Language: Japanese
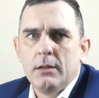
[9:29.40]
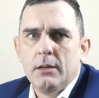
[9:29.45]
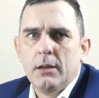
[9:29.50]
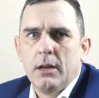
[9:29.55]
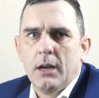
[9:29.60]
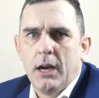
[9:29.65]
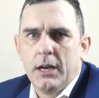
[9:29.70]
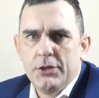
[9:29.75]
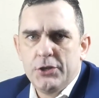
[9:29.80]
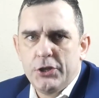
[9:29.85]

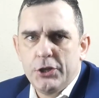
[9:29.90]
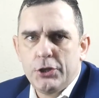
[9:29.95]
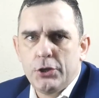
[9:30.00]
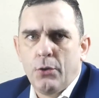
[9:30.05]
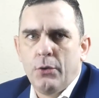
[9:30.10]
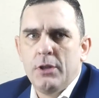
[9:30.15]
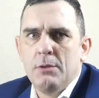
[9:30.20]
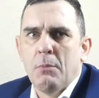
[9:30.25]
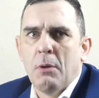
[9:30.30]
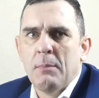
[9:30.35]
判事
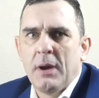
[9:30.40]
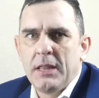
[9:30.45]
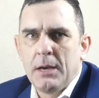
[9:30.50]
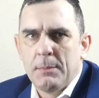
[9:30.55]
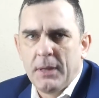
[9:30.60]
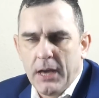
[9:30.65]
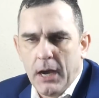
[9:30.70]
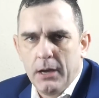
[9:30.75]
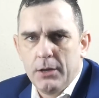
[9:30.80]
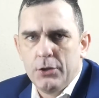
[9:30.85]
承認もまだ
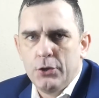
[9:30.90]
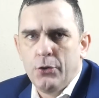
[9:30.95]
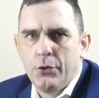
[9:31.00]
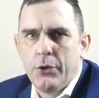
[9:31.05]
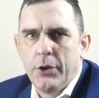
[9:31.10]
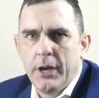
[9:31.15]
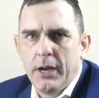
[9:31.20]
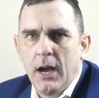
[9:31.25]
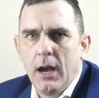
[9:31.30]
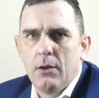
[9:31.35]
まだ行
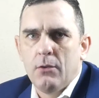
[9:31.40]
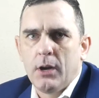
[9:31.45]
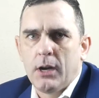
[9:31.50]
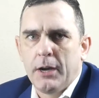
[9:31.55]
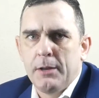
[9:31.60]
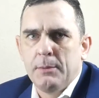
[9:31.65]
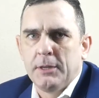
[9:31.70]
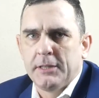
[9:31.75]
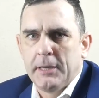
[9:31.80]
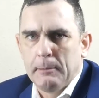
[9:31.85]
方がわ
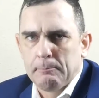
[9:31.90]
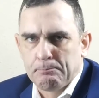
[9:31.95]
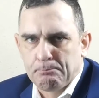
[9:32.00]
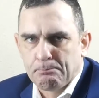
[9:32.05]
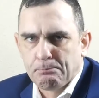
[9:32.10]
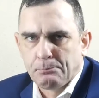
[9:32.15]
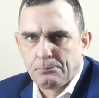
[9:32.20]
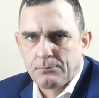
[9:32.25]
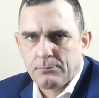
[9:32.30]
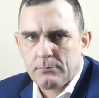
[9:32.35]
かりませ
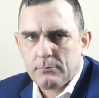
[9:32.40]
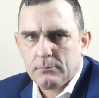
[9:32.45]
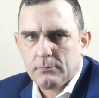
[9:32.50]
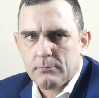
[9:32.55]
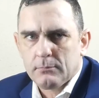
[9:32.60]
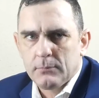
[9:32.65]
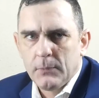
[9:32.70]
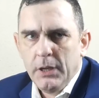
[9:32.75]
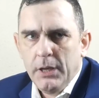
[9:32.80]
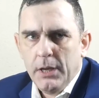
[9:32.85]
ん。
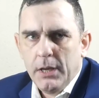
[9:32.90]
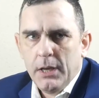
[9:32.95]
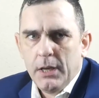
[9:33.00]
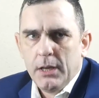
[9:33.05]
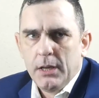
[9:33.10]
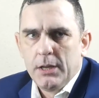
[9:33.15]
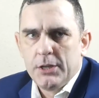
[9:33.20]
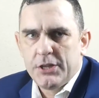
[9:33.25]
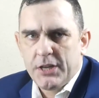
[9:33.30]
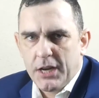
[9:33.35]

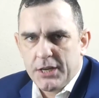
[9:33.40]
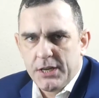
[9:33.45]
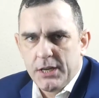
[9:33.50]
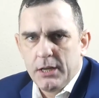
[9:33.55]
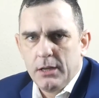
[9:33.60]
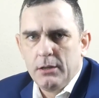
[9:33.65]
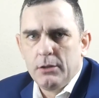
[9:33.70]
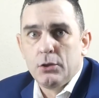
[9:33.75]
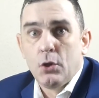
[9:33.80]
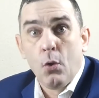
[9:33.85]
しか
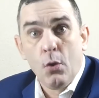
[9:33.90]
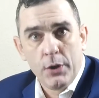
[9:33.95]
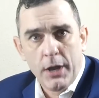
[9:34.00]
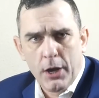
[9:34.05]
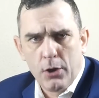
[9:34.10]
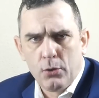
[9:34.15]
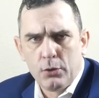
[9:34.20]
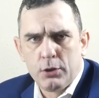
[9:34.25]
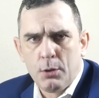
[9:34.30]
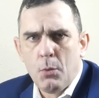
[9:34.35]
し、どう
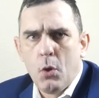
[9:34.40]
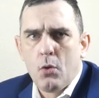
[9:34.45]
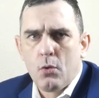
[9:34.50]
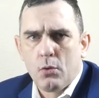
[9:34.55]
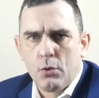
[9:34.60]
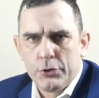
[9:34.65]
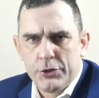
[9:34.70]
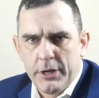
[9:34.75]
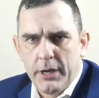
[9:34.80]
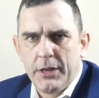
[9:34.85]
なろうとも
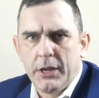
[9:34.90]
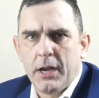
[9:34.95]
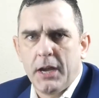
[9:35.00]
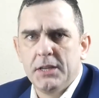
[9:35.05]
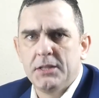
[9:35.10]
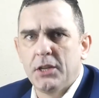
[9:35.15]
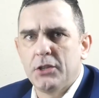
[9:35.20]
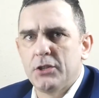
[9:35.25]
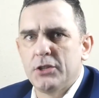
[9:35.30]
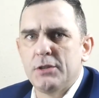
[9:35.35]
こちらで
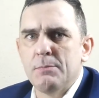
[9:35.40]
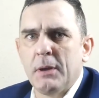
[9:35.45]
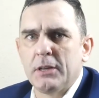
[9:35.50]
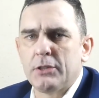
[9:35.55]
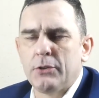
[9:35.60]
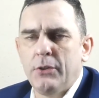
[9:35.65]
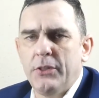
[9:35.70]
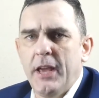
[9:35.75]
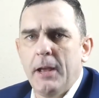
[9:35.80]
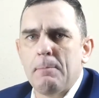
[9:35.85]
解説しま
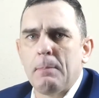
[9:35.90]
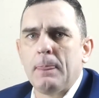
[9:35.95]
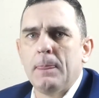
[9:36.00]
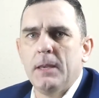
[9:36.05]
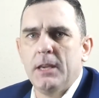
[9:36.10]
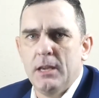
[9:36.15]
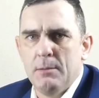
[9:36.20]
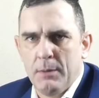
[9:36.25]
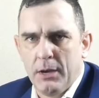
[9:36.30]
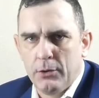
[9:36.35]
すの
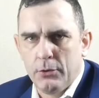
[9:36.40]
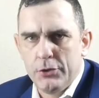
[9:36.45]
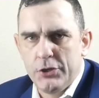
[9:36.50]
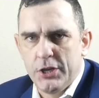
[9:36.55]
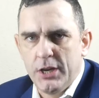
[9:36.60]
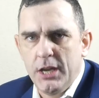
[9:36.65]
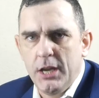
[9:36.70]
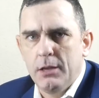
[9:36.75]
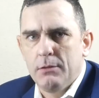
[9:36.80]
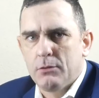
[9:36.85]
で、今のう
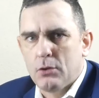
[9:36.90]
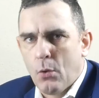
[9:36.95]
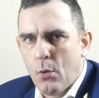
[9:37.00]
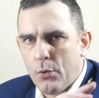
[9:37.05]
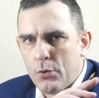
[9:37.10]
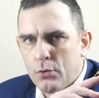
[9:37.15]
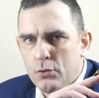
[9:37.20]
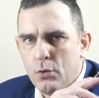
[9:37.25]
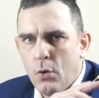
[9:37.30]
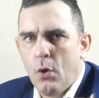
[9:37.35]
ちに
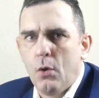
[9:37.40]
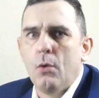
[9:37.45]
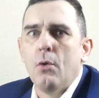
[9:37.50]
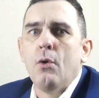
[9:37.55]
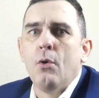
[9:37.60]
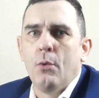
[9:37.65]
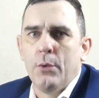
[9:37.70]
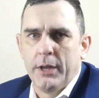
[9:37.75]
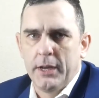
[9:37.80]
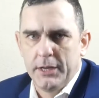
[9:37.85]
登録を
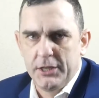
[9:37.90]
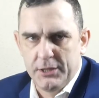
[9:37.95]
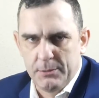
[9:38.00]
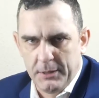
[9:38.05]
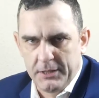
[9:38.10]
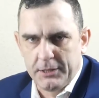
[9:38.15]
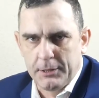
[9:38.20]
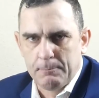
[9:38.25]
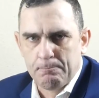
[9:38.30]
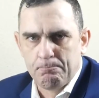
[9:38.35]
お願いし
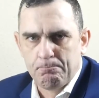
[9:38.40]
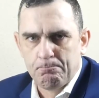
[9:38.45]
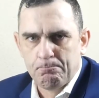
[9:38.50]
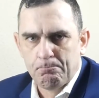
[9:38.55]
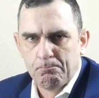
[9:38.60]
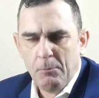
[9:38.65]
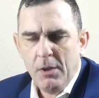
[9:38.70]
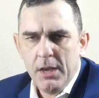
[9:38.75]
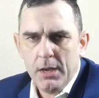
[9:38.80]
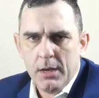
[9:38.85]
ます。
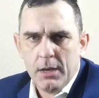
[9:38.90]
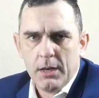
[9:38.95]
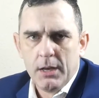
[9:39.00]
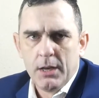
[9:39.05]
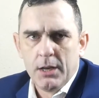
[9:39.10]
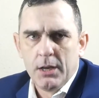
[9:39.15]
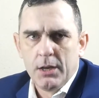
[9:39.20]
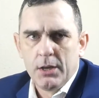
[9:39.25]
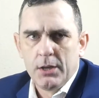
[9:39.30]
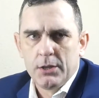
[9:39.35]

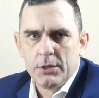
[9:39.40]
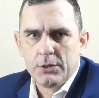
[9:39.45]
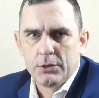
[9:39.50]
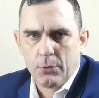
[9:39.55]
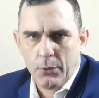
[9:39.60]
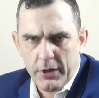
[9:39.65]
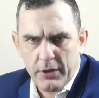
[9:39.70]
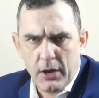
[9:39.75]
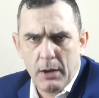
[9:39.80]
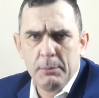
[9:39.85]

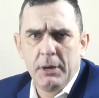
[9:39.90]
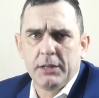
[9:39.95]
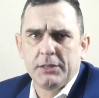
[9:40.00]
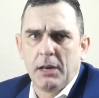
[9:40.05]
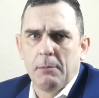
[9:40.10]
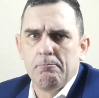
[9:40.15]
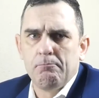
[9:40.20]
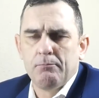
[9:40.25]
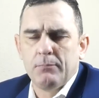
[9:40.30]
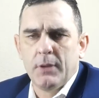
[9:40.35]
それでは皆
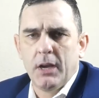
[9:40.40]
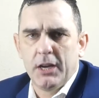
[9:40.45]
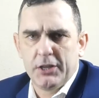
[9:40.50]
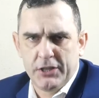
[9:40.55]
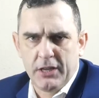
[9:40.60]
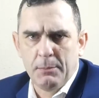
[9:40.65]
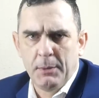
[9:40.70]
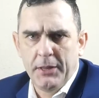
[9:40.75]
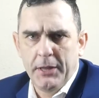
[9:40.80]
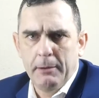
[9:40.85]
さん、明
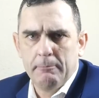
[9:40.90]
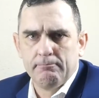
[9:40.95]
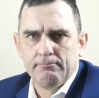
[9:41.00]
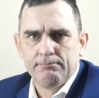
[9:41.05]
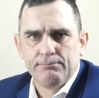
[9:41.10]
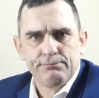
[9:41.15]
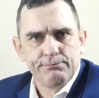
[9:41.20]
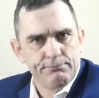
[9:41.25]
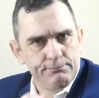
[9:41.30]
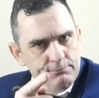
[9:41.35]
日まで。
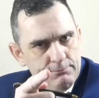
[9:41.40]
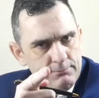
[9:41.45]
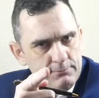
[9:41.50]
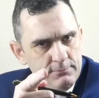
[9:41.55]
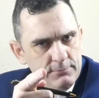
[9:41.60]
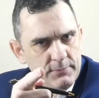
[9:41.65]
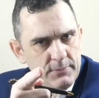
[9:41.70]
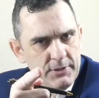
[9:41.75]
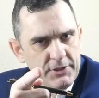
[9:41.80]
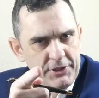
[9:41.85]

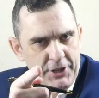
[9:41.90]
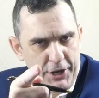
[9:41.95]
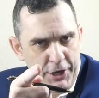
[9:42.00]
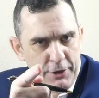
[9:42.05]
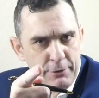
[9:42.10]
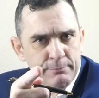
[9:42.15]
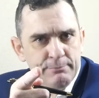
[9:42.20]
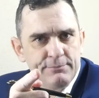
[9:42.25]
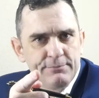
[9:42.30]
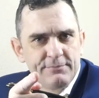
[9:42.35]
See
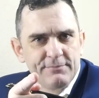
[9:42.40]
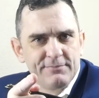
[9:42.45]
you!